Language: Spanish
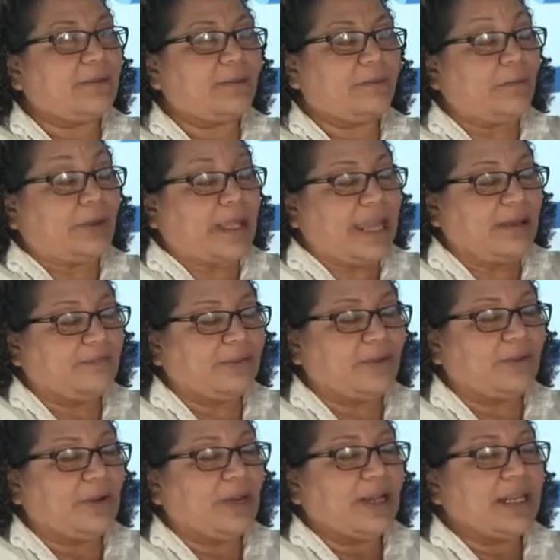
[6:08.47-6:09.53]
por
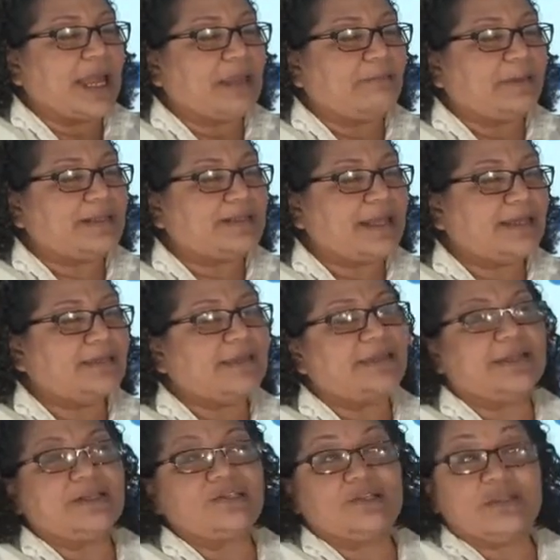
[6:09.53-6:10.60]
ejemplo, las empresas
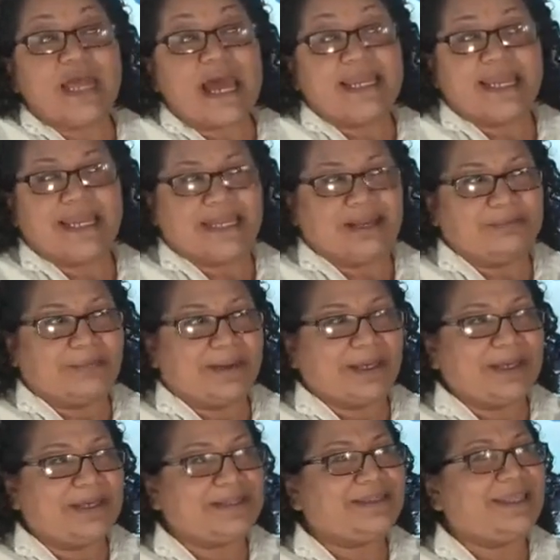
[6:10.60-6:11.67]
internacionales en el
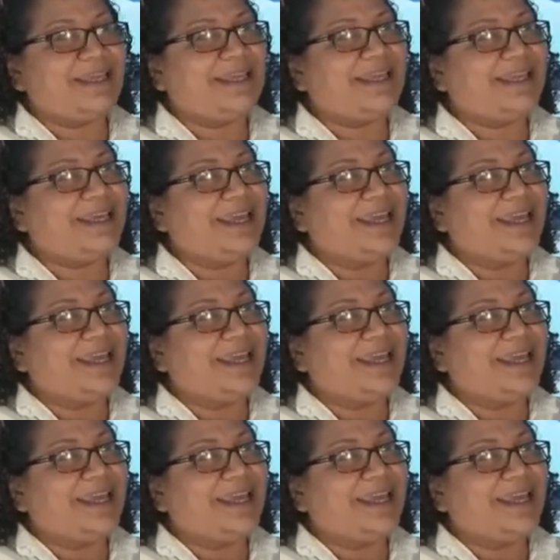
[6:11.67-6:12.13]
país tienen